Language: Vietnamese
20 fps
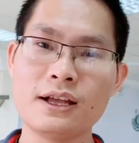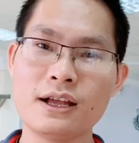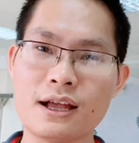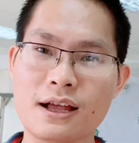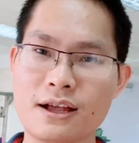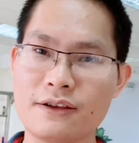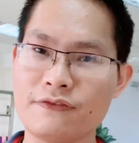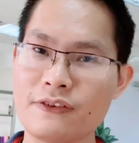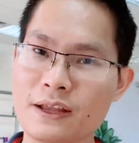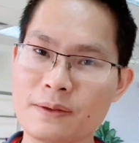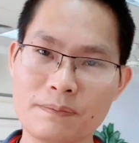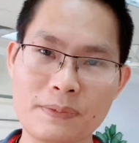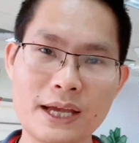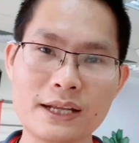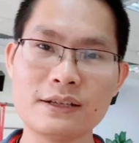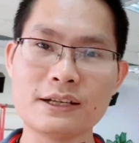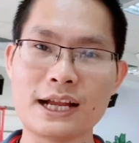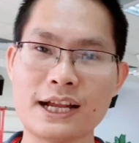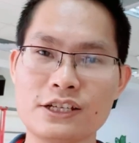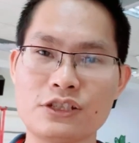à, fanpage
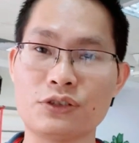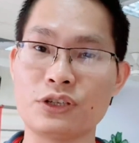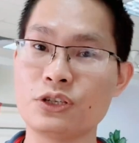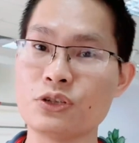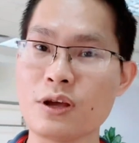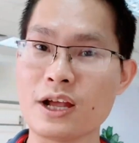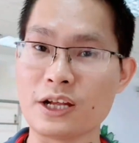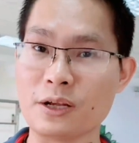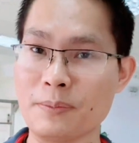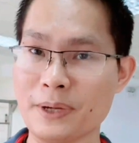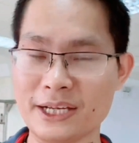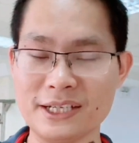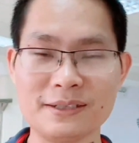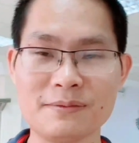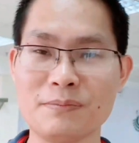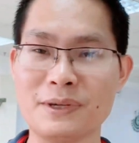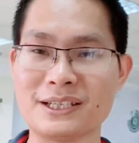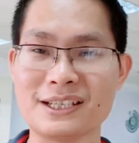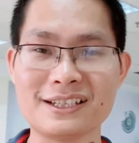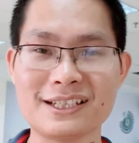hay số điện thoại của mình
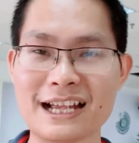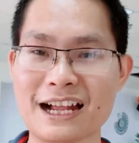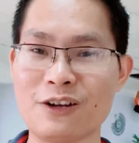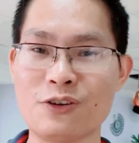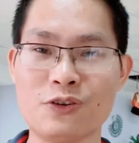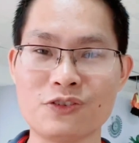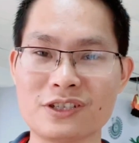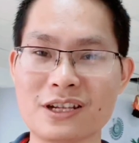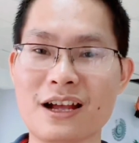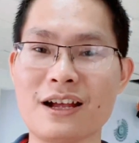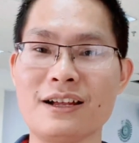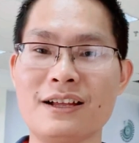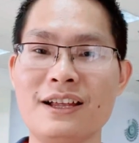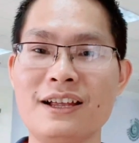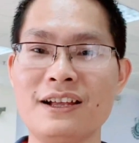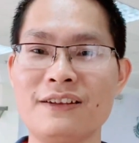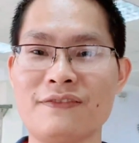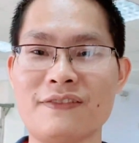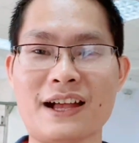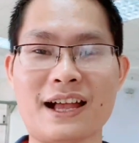mình sẵn sàng hỗ trợ
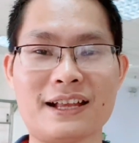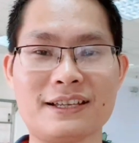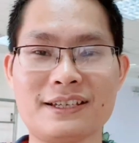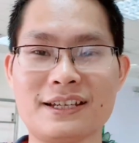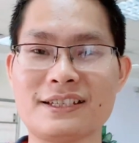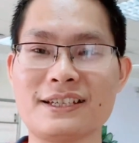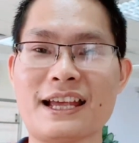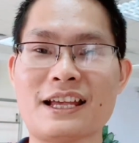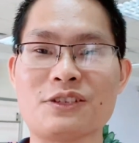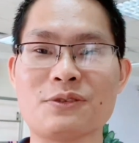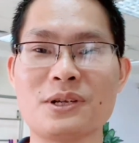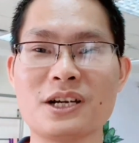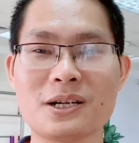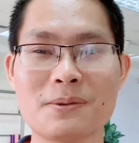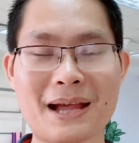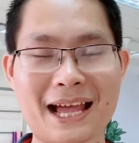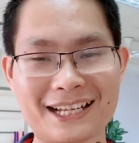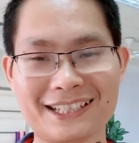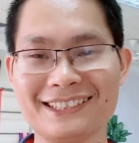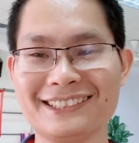và chia sẻ giúp đỡ các
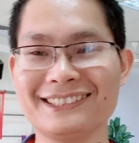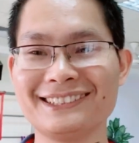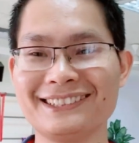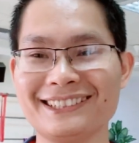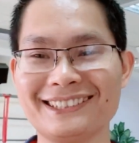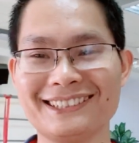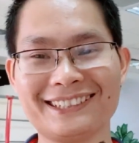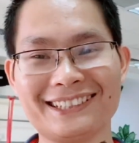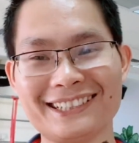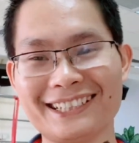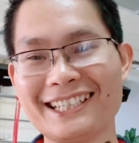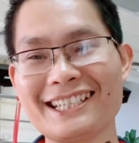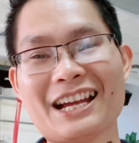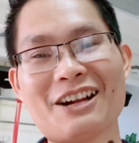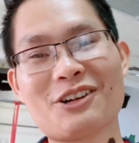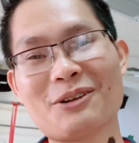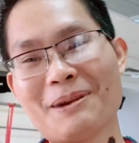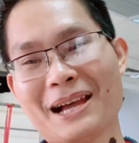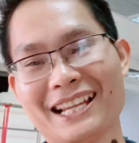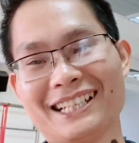bạn. Xin
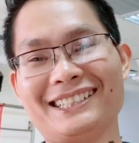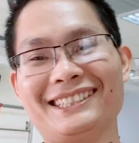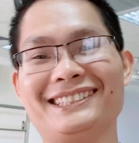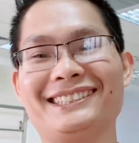chào các bạn,